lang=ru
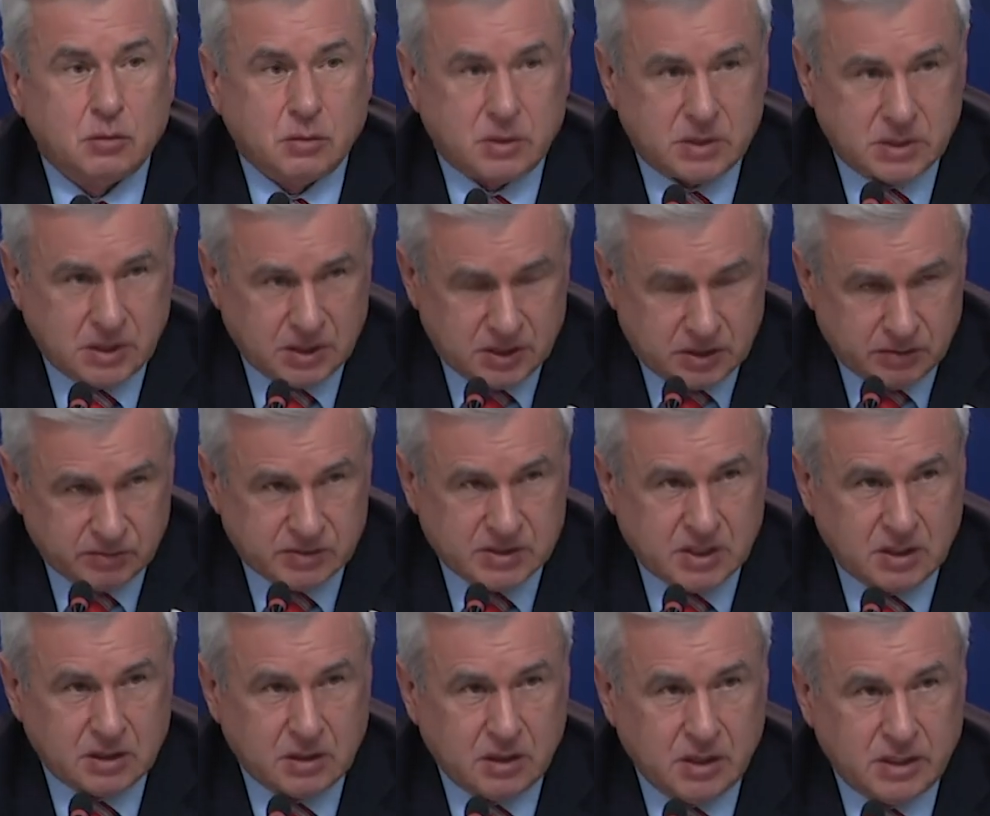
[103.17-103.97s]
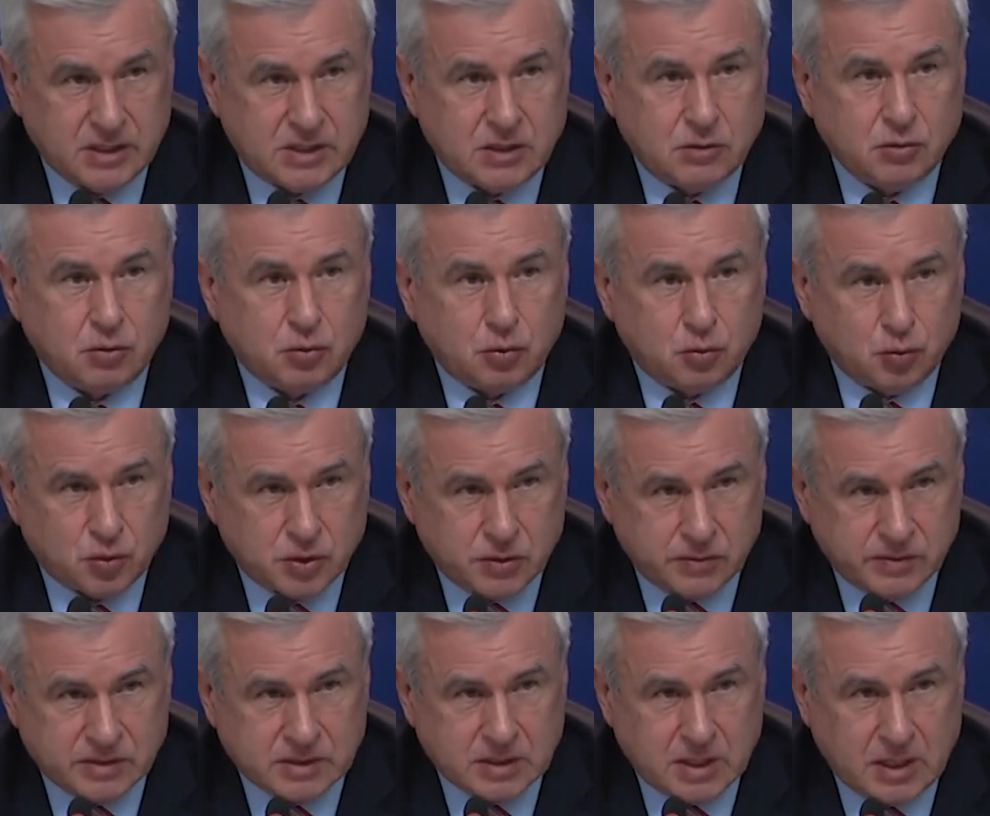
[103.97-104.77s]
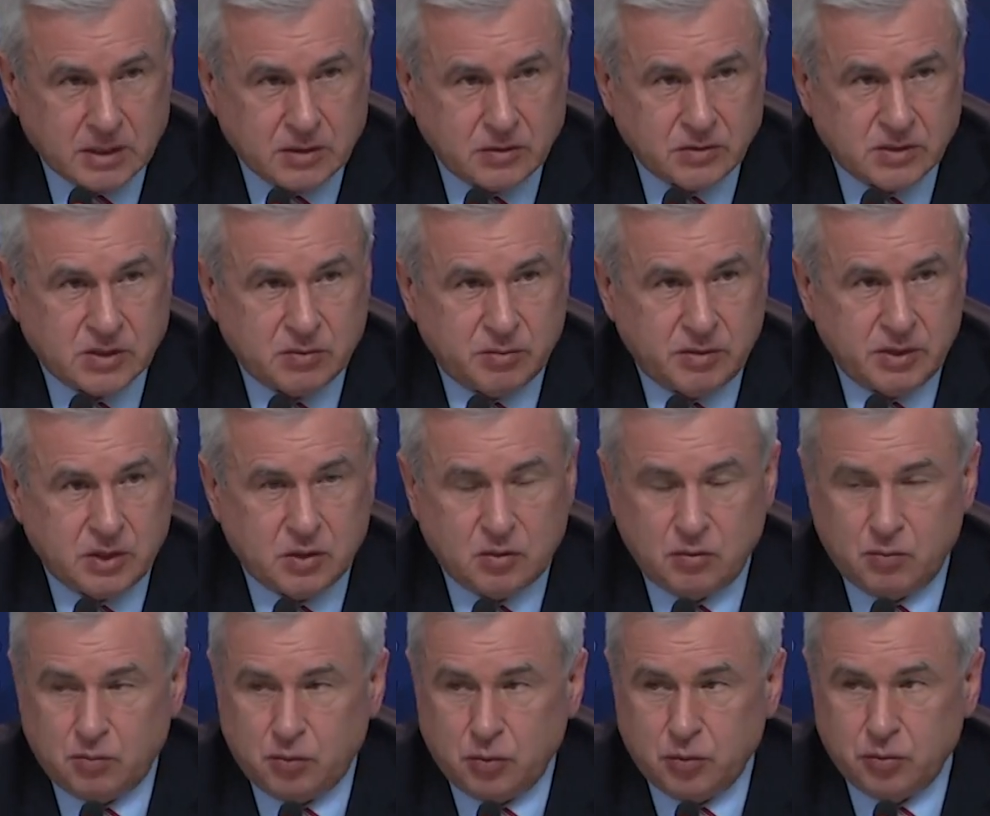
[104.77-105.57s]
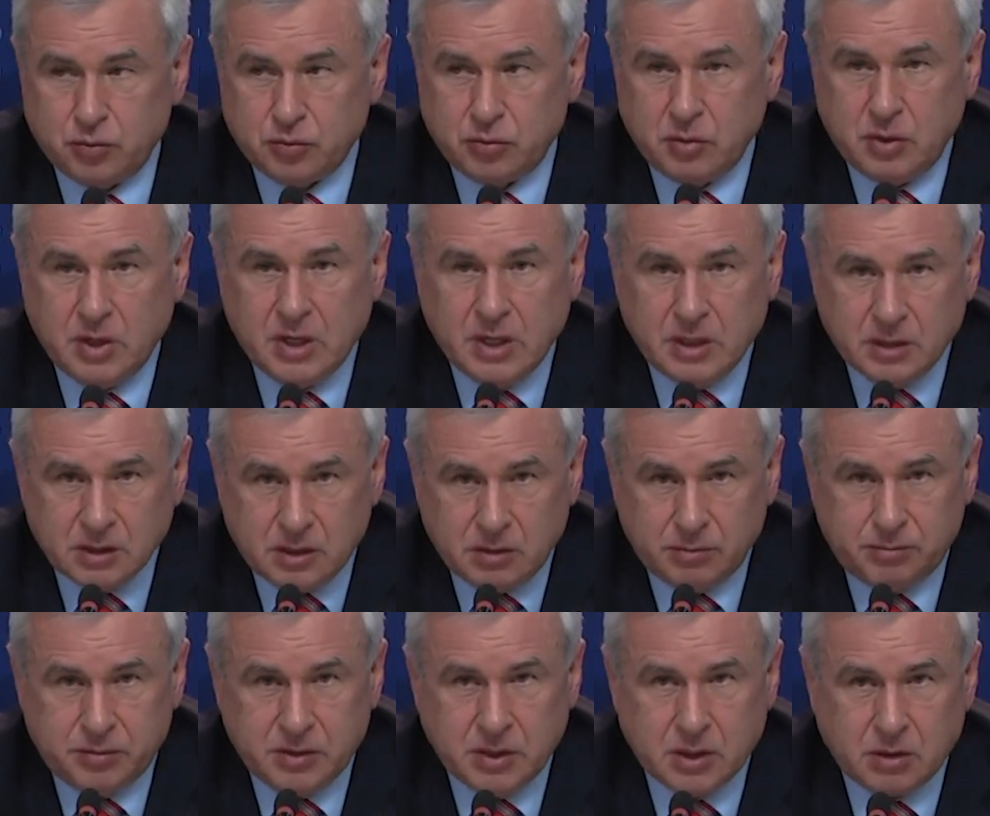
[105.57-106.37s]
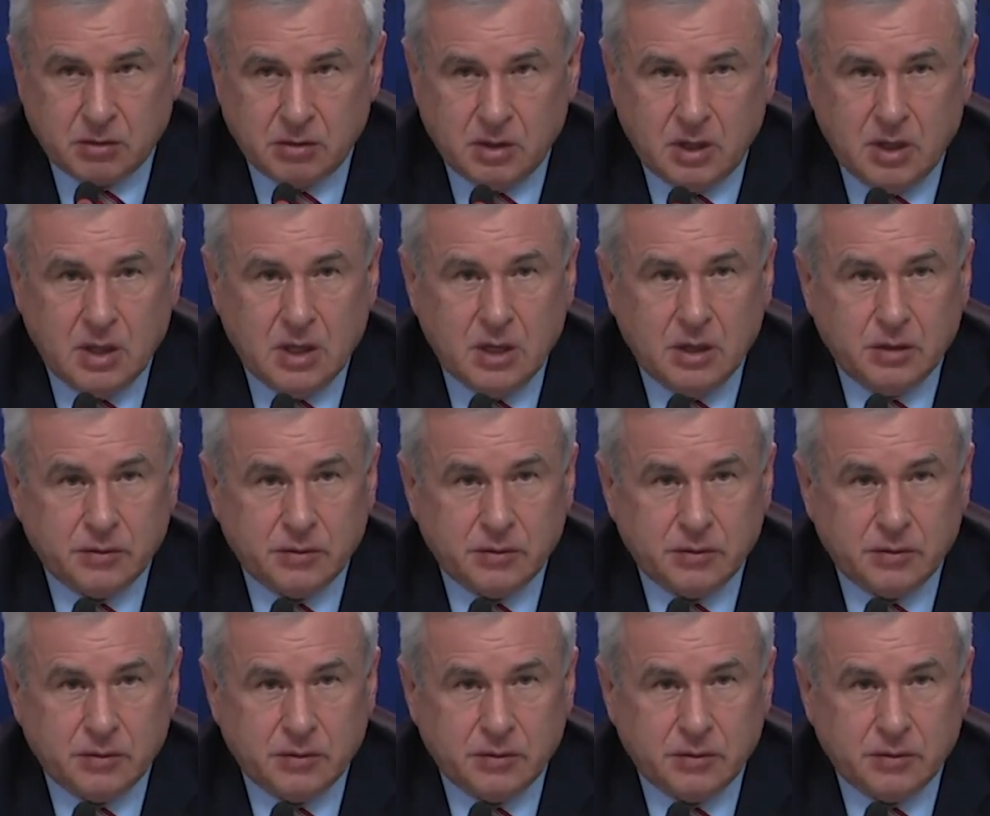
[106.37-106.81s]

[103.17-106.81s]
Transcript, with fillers: с этим согласен, он тоже высказывался по этому поводу. Это первое.